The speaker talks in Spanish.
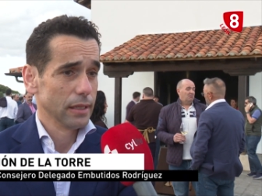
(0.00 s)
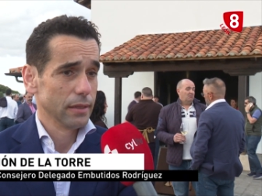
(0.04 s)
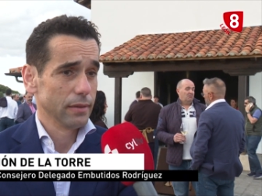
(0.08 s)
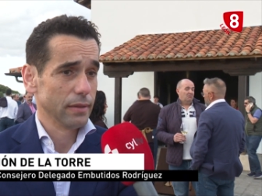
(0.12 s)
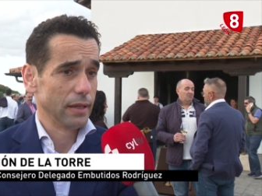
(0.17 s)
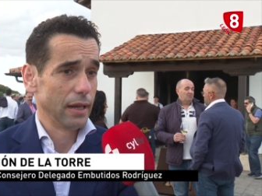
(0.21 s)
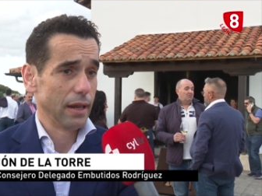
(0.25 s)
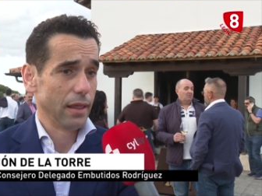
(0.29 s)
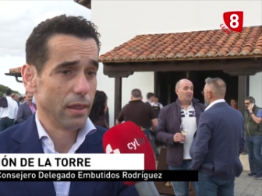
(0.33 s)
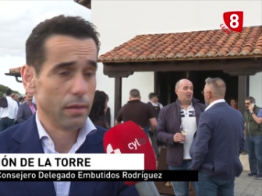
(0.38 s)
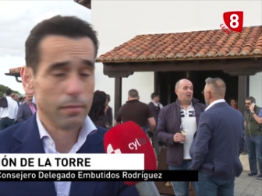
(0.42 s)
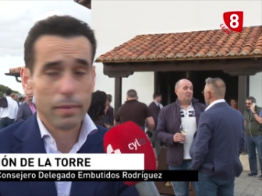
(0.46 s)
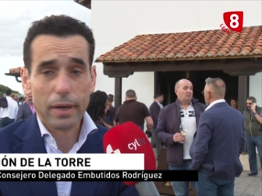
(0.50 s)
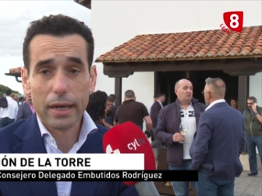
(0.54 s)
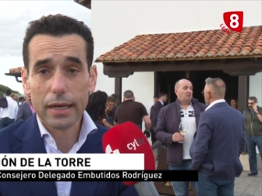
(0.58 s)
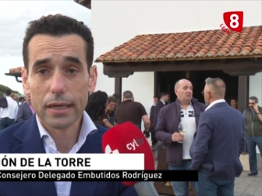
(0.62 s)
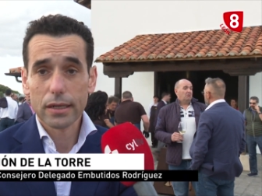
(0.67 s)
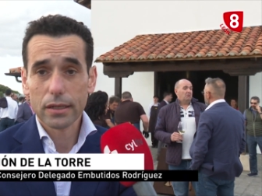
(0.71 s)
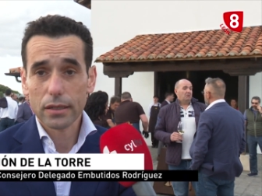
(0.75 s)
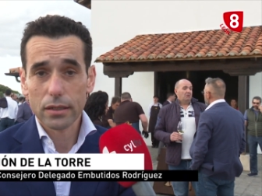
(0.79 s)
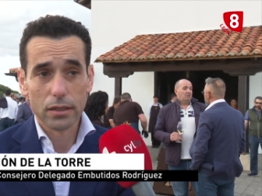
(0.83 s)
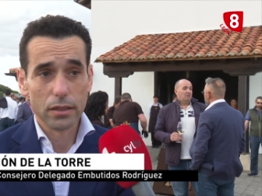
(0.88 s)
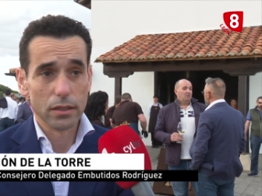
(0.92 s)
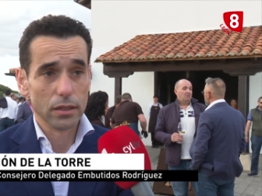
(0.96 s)
la de
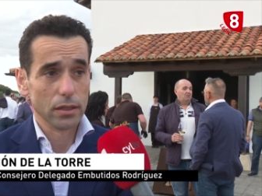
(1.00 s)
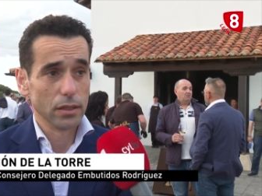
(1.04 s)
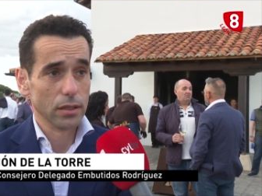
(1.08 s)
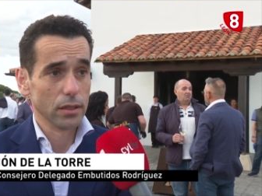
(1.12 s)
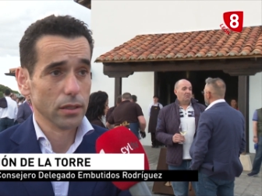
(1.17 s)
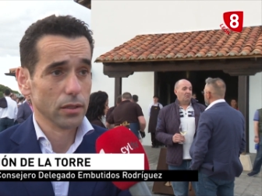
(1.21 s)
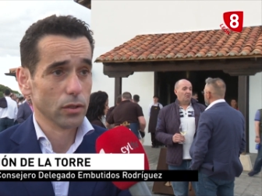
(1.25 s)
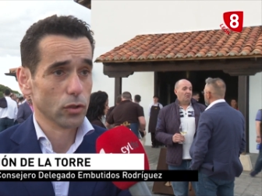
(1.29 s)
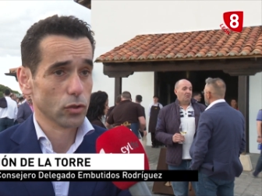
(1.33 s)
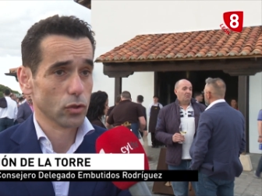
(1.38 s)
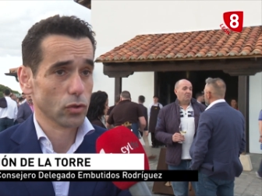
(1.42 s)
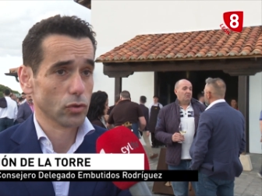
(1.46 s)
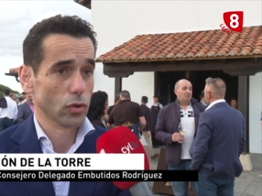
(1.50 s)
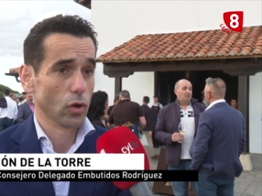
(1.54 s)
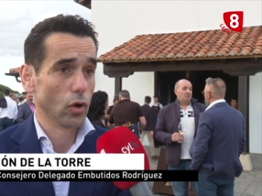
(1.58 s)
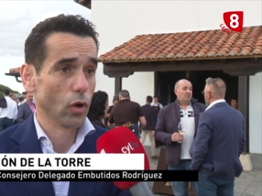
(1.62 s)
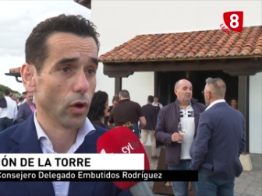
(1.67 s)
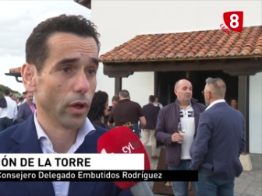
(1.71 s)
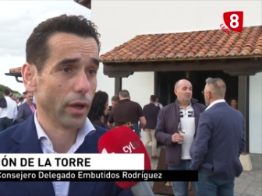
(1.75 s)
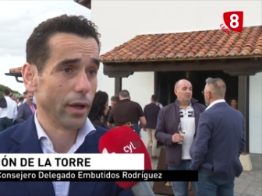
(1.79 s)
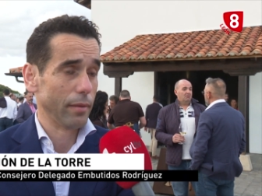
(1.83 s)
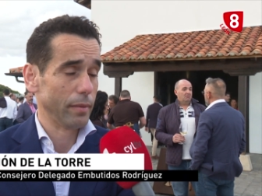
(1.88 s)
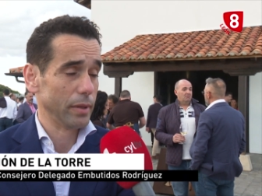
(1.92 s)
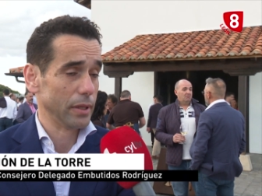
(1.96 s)
Mar y nosotros
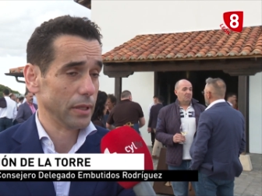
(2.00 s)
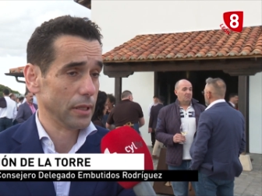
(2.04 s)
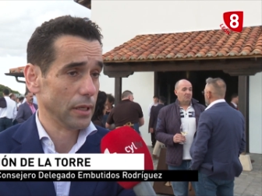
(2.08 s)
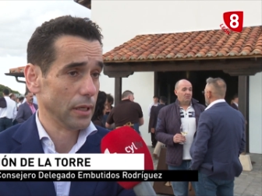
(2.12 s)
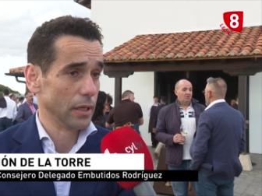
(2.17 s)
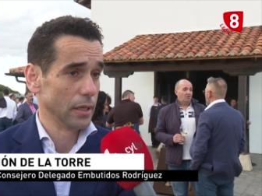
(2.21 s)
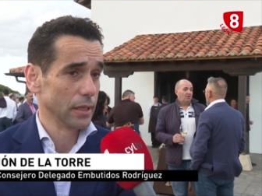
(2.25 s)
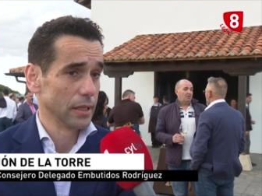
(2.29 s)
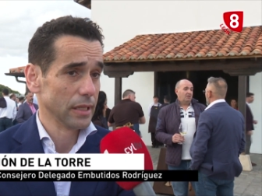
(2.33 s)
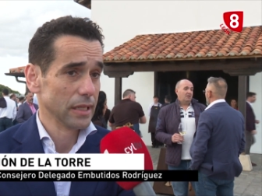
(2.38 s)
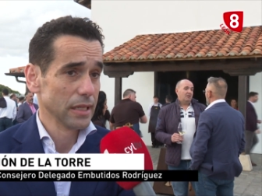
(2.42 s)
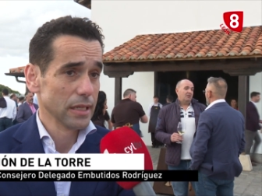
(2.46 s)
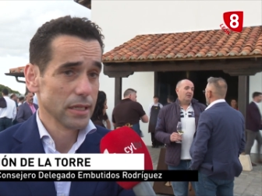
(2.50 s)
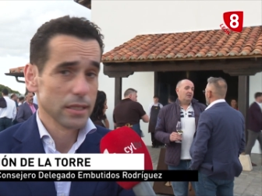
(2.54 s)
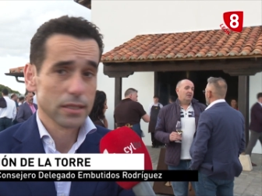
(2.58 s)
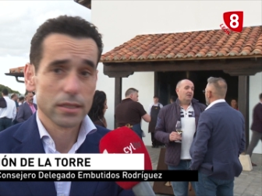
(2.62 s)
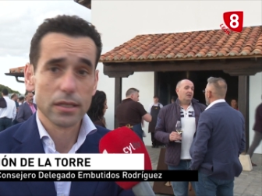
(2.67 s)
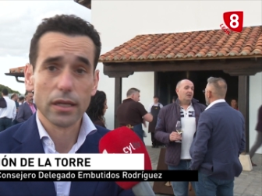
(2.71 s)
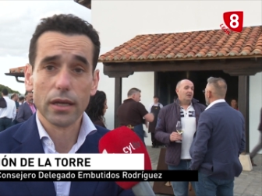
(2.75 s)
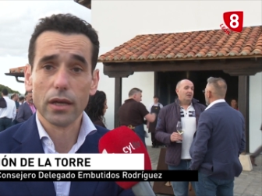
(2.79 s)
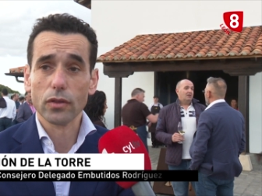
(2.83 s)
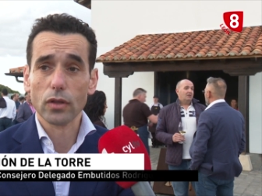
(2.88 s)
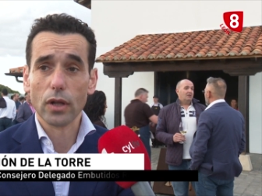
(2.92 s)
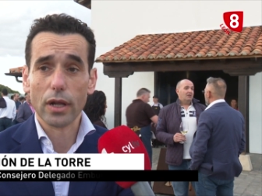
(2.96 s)
lógicamente
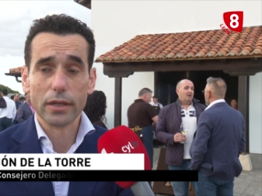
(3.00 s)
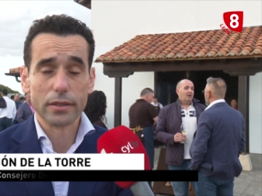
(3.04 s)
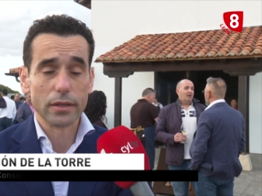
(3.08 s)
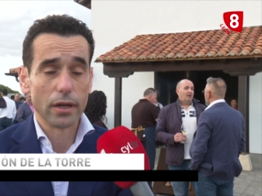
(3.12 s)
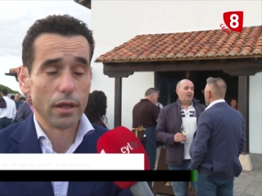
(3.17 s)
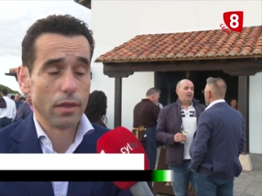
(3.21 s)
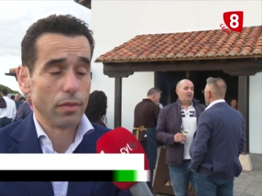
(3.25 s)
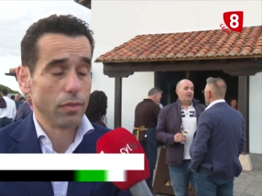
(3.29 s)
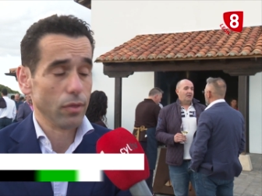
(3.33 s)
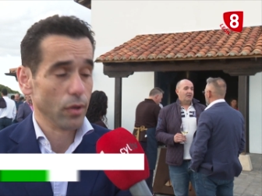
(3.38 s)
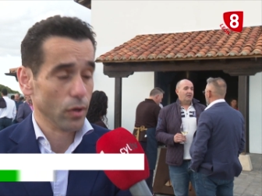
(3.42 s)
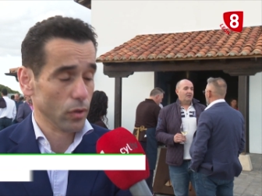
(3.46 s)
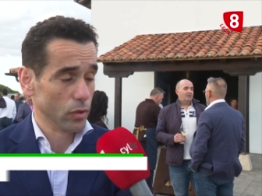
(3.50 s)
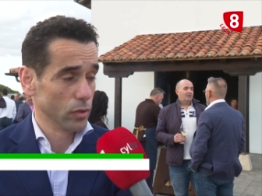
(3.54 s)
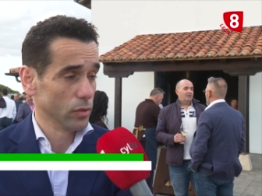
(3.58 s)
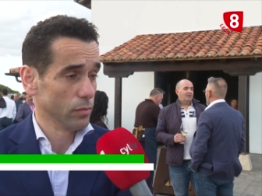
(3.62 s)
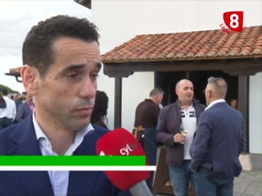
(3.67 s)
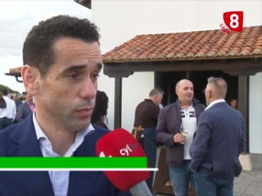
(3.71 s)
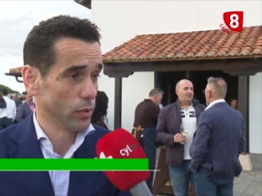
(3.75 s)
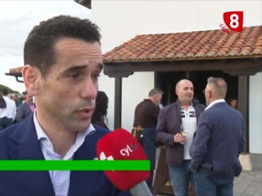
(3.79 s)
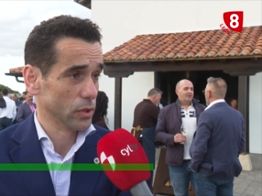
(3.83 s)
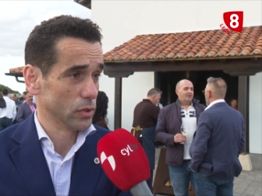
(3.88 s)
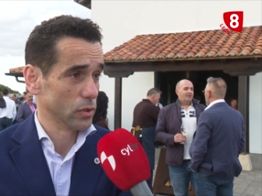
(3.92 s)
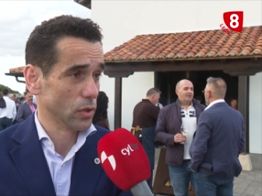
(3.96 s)
siguiendo la tradición
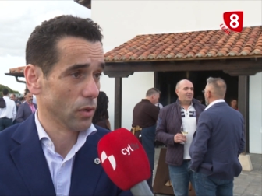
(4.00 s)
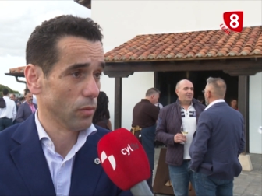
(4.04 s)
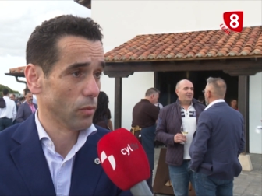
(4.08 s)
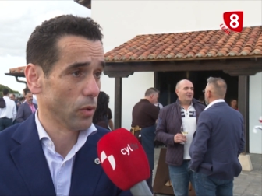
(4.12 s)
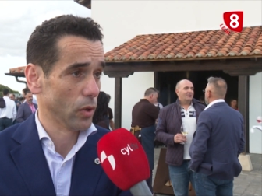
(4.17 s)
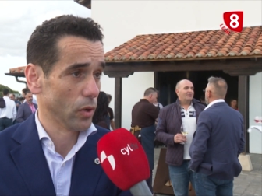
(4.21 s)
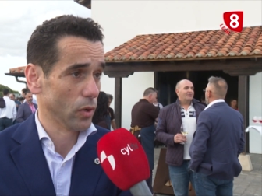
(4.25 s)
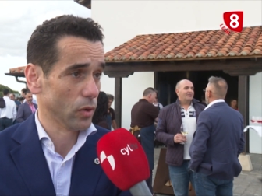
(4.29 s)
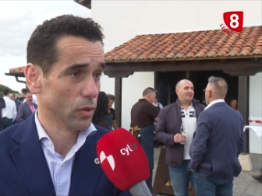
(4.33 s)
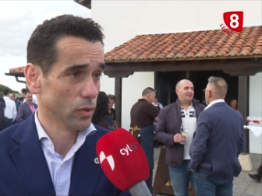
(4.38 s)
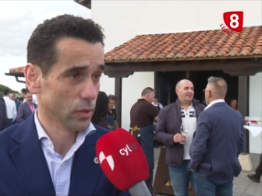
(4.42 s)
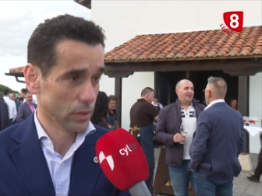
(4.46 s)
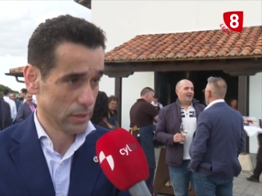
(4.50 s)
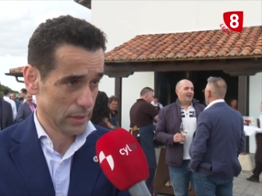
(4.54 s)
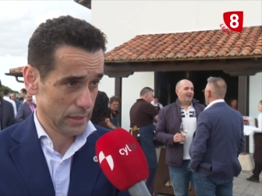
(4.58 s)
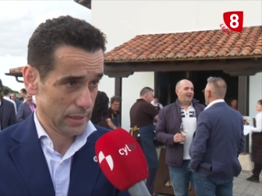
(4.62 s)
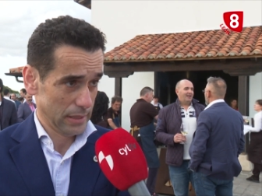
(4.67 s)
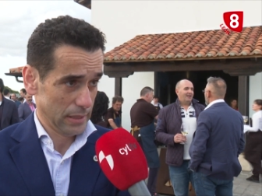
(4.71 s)
pues cómo no